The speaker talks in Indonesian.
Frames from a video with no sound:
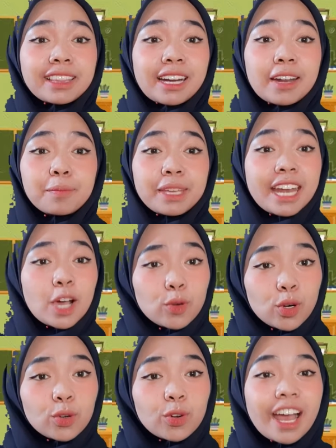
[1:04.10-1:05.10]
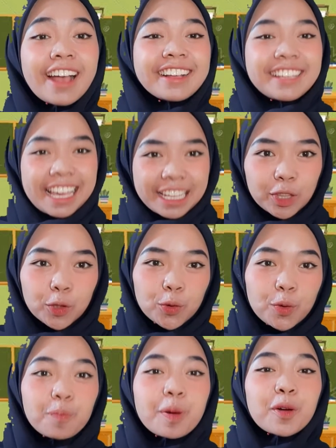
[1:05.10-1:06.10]
terlebih dahulu,
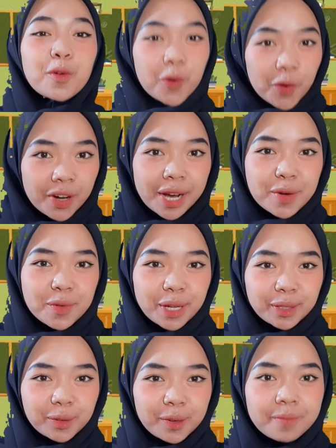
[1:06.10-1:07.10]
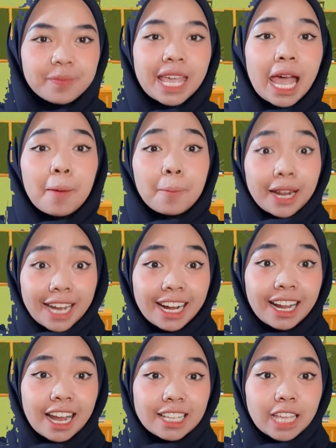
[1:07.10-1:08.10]
yaitu pengukuran waktu. Pada
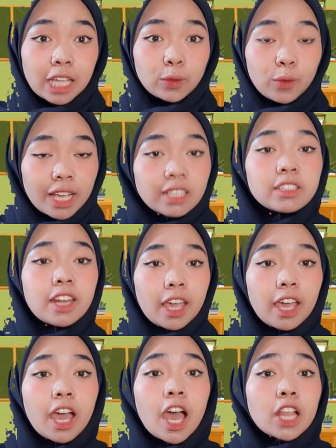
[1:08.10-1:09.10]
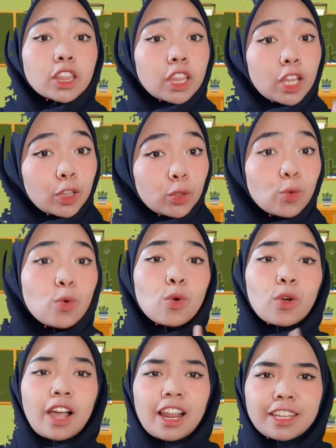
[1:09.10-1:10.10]
kelas 1 SD,
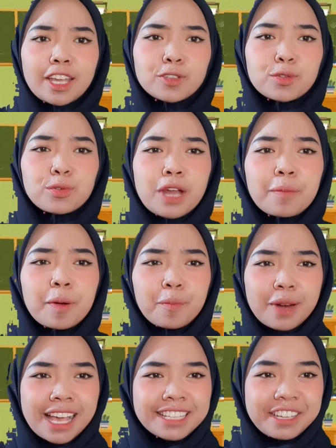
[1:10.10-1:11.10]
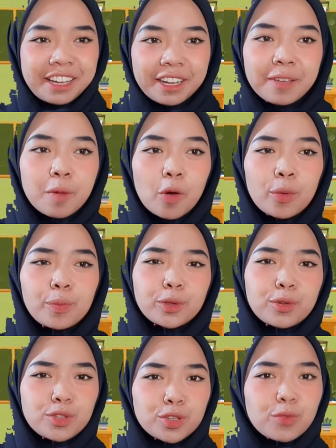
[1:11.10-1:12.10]
tentu kalian sudah mempelajari bahwa
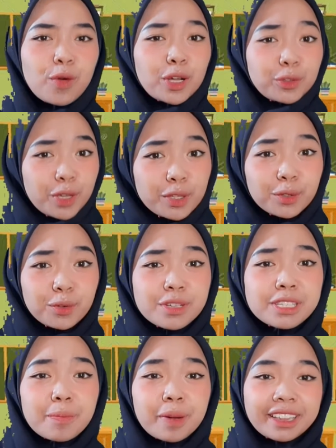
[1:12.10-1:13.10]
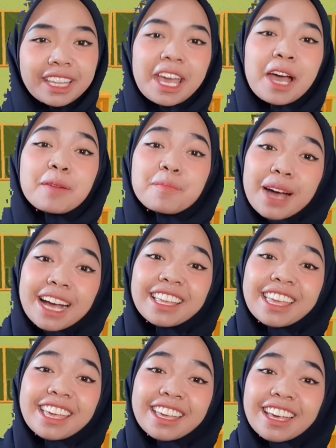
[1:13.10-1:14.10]
petunjuk waktu itu seperti
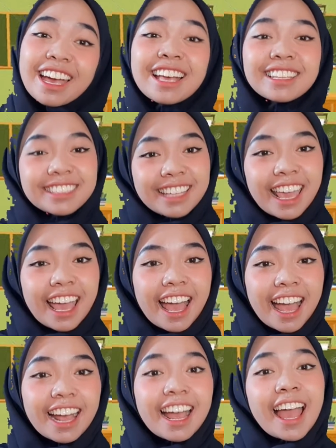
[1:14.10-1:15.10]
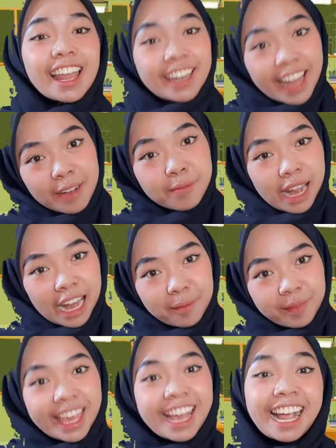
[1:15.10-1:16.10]
pagi, siang, dan malam.
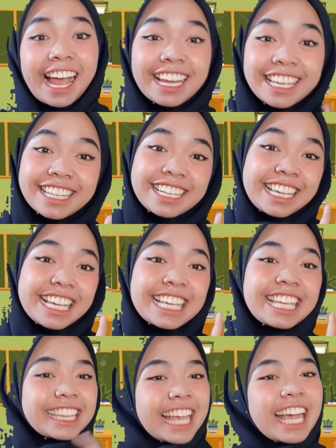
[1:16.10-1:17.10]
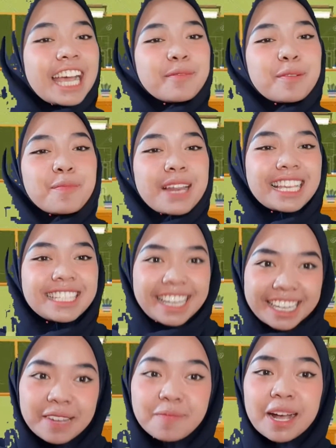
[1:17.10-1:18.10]
Kali ini kita akan
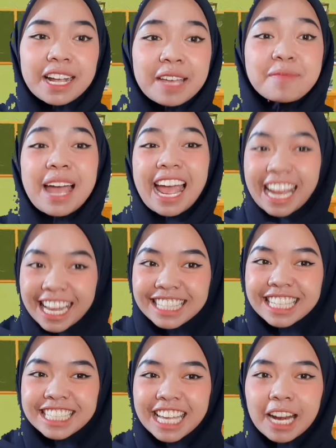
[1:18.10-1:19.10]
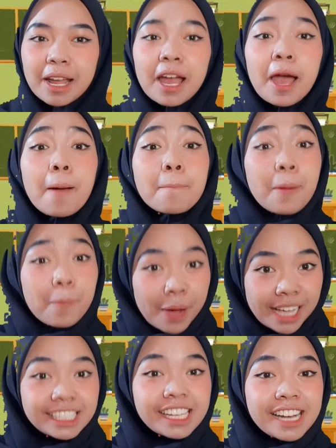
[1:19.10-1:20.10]
mempelajari bagaimana sih cara
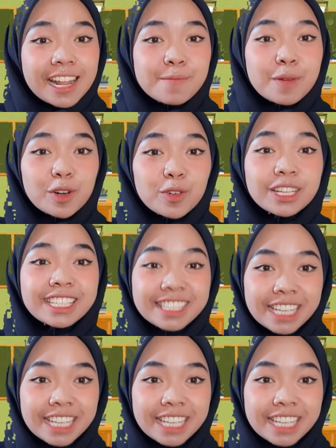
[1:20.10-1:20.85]
membaca dan menulis